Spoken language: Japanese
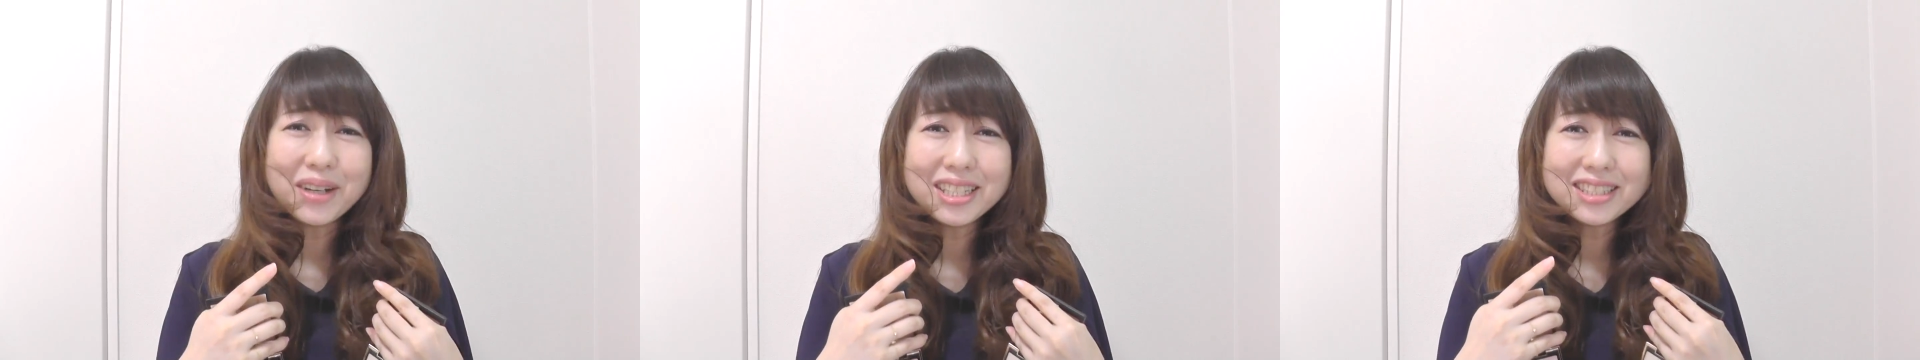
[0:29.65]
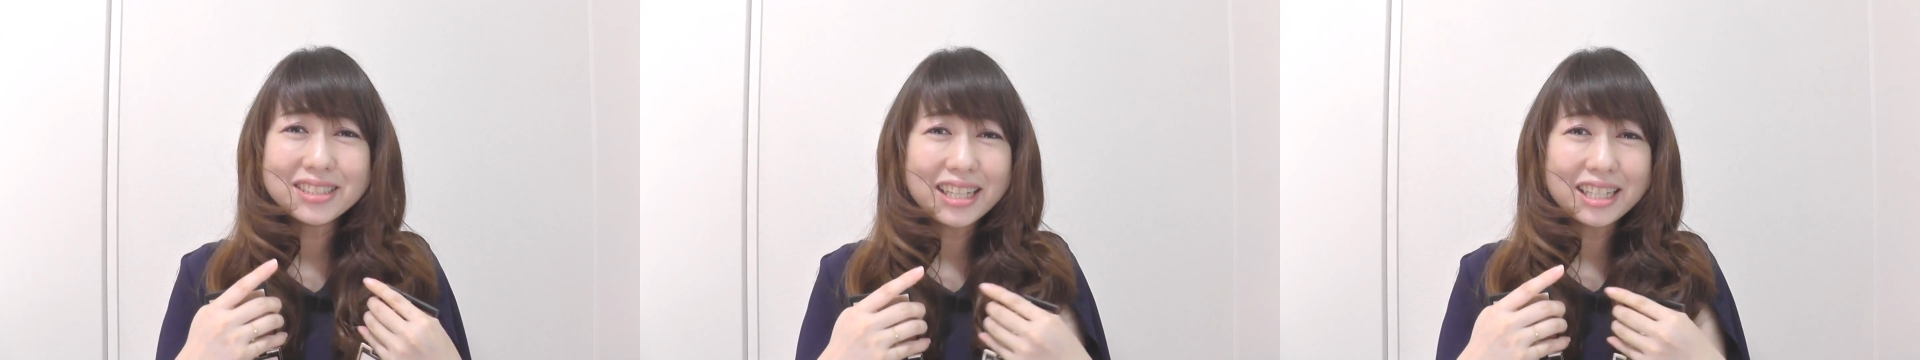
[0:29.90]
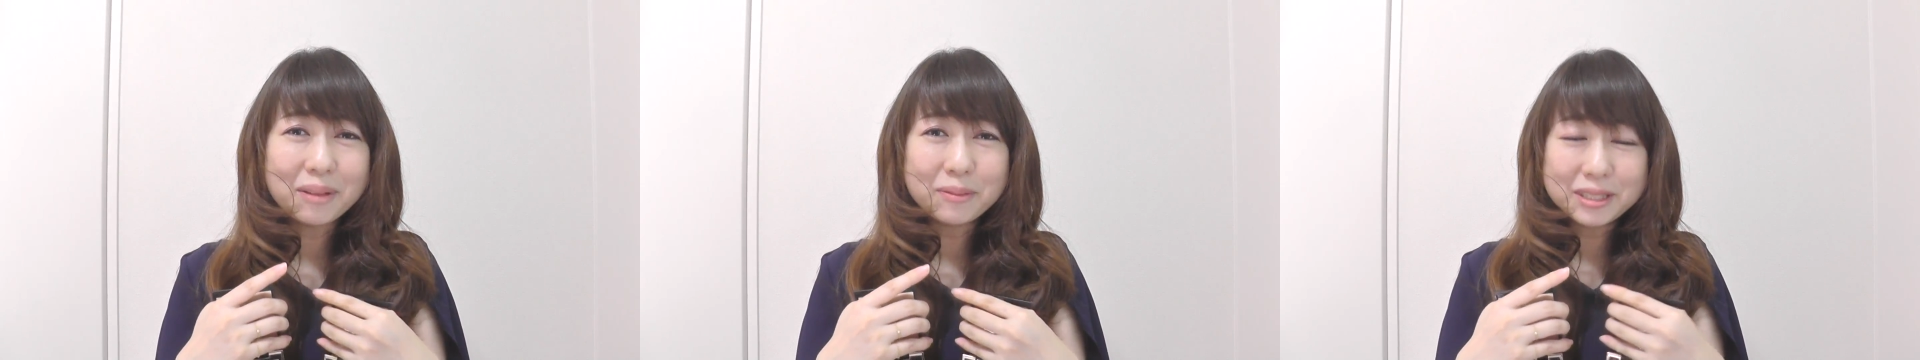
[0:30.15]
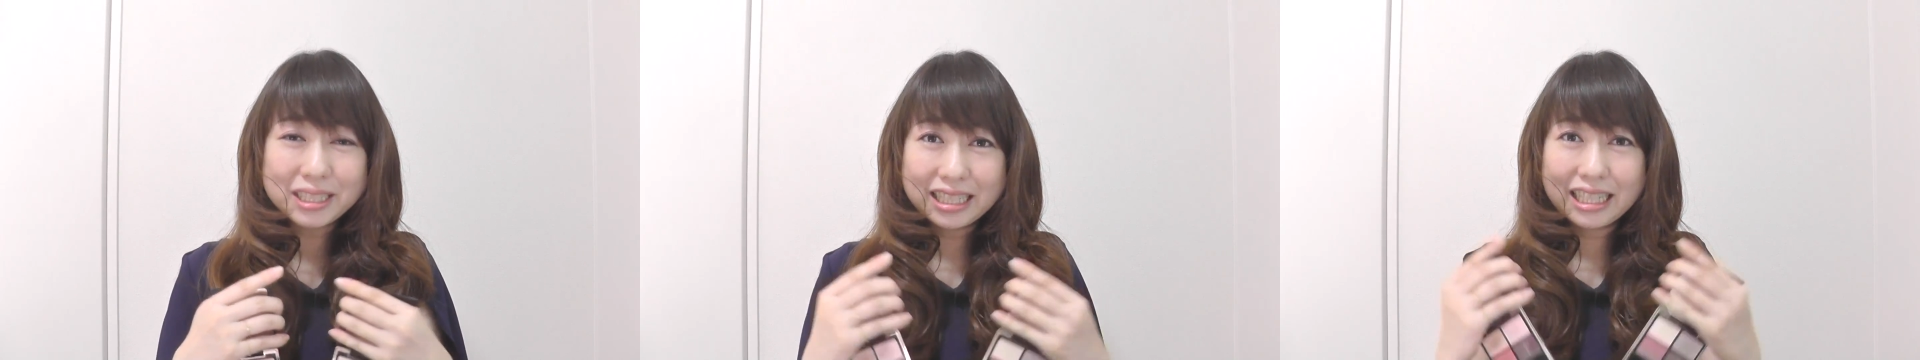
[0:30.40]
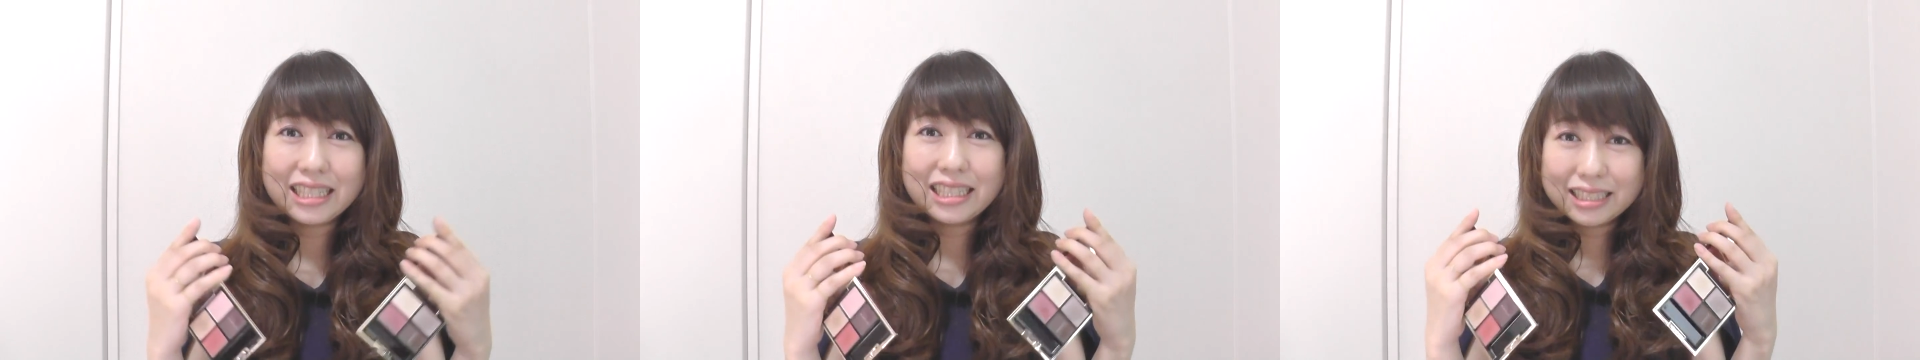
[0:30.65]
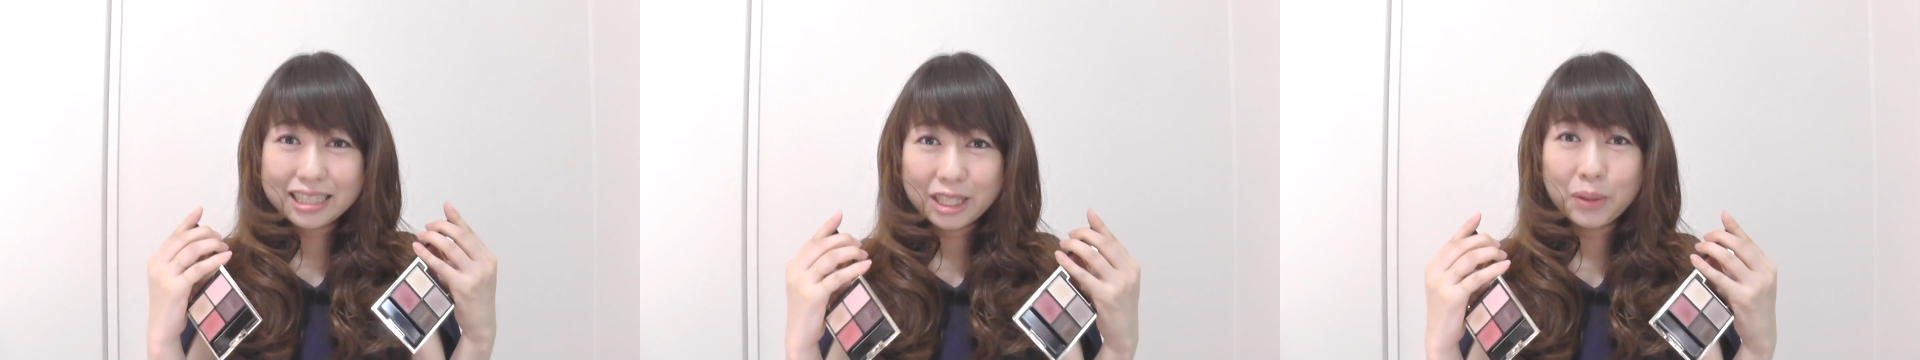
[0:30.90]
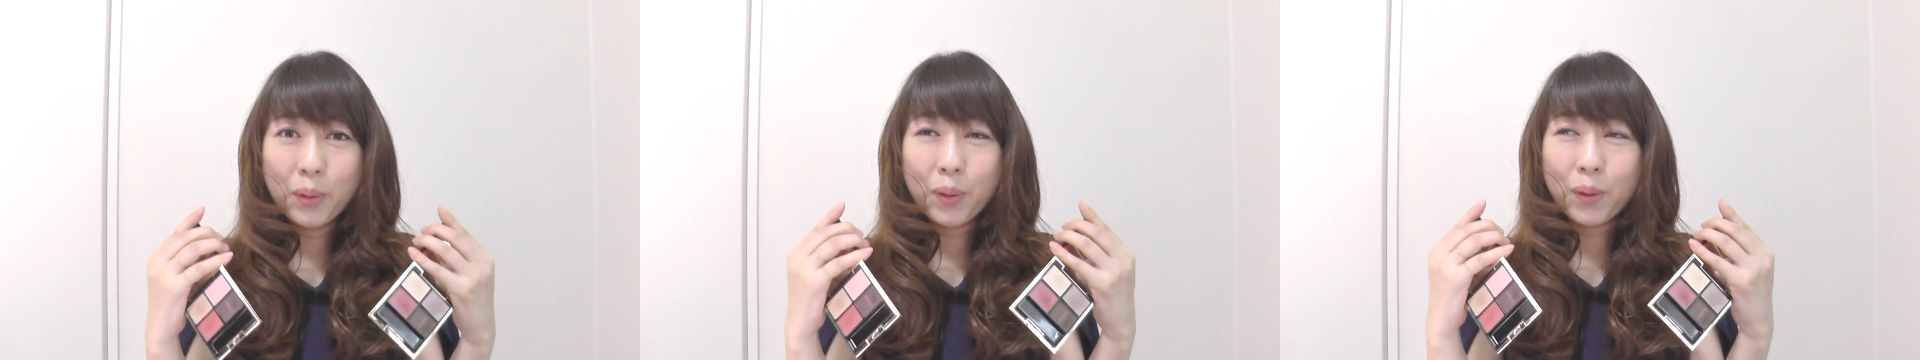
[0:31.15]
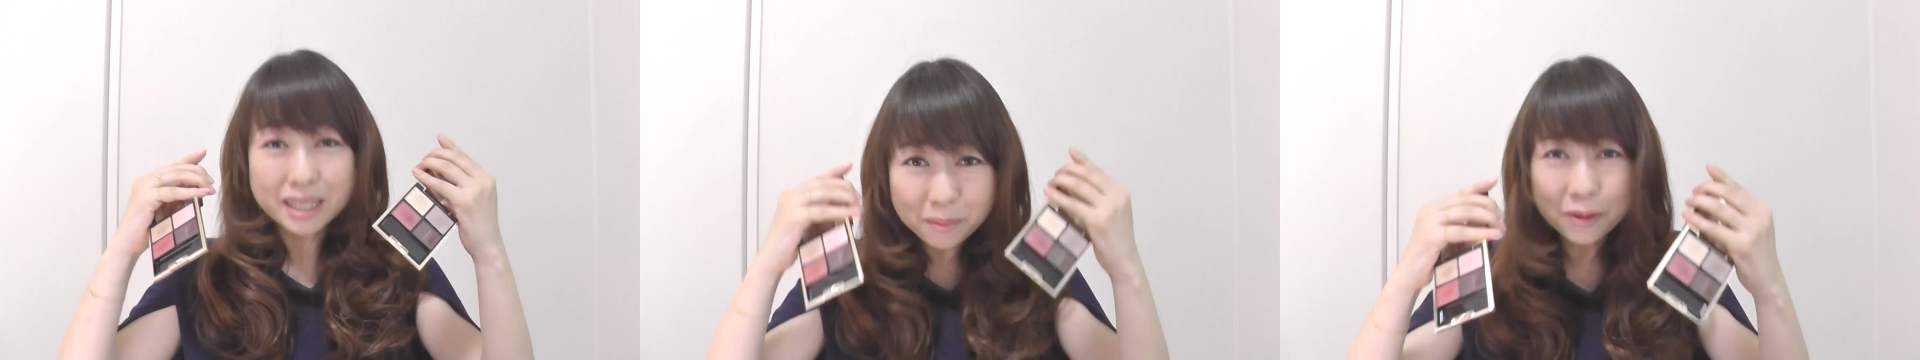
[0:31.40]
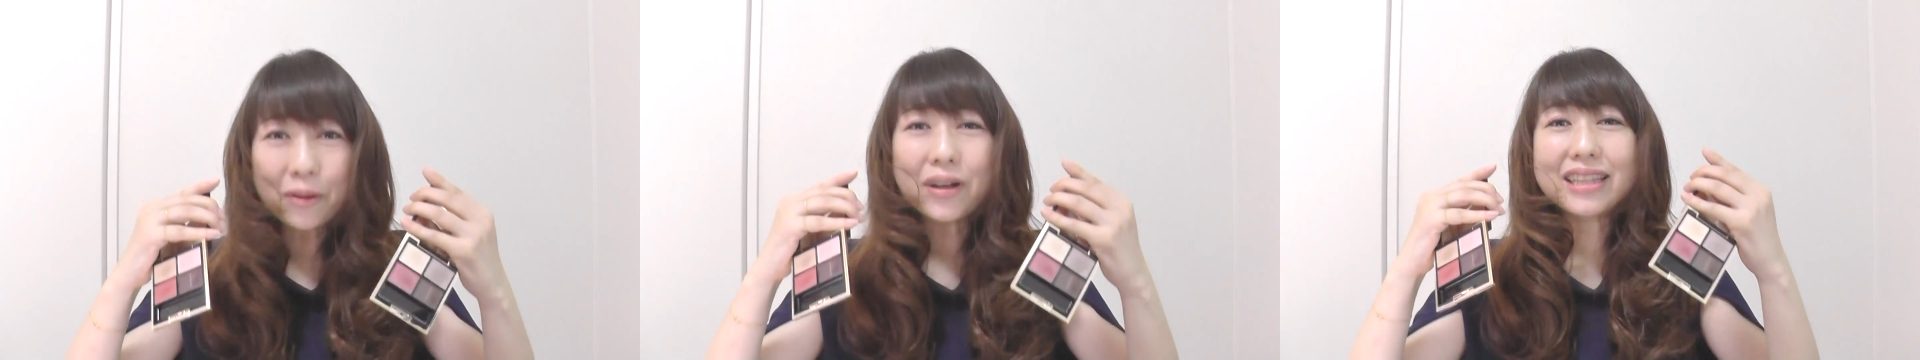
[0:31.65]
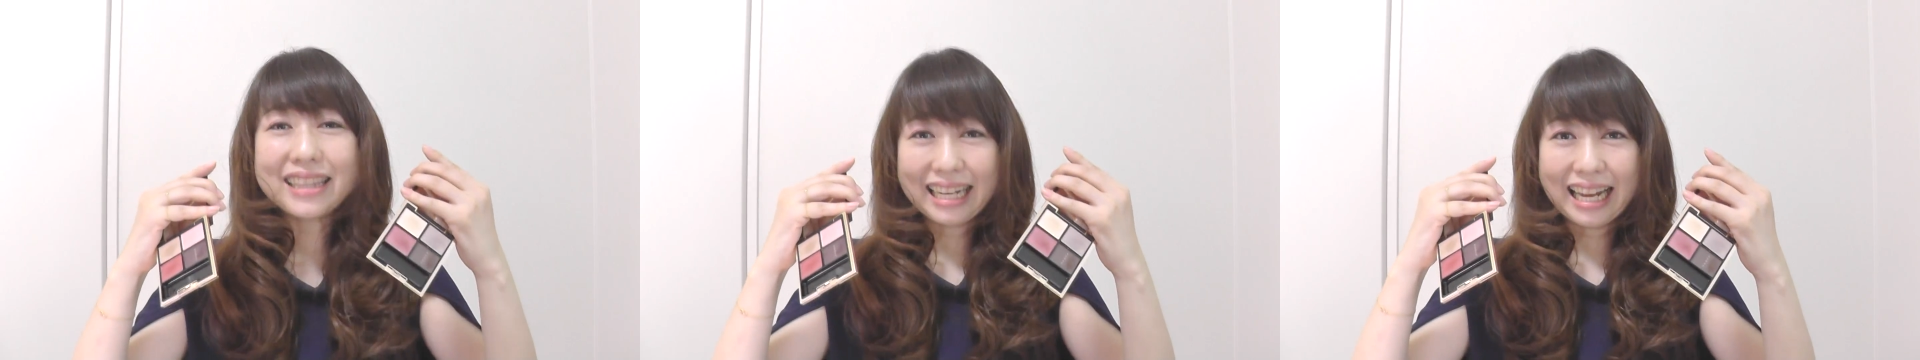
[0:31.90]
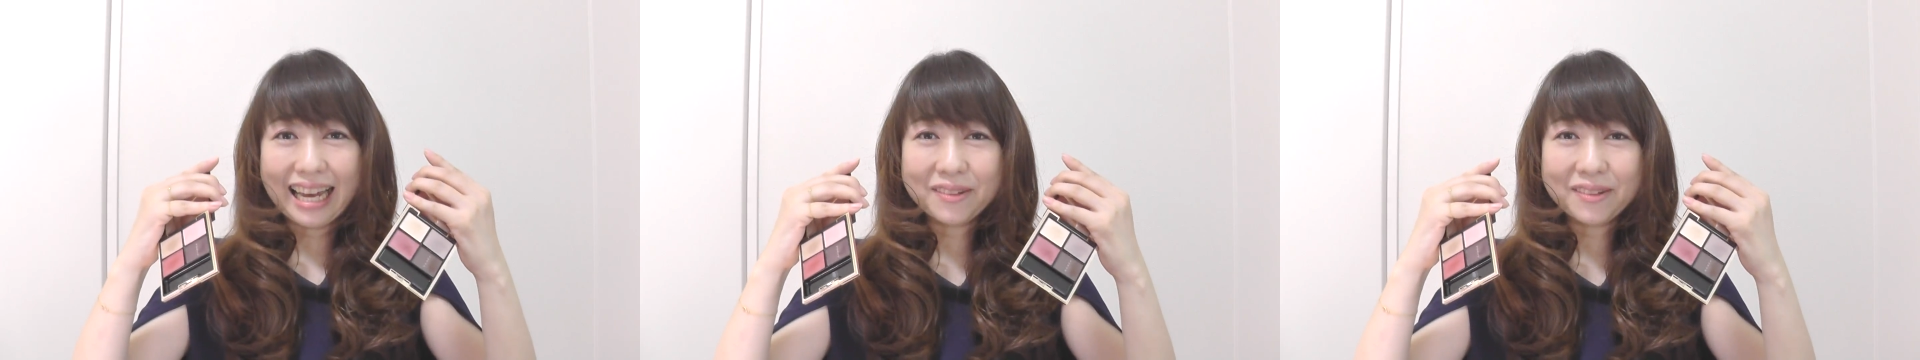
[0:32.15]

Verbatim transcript: わりづらいかもしれないんですけどでもよかったら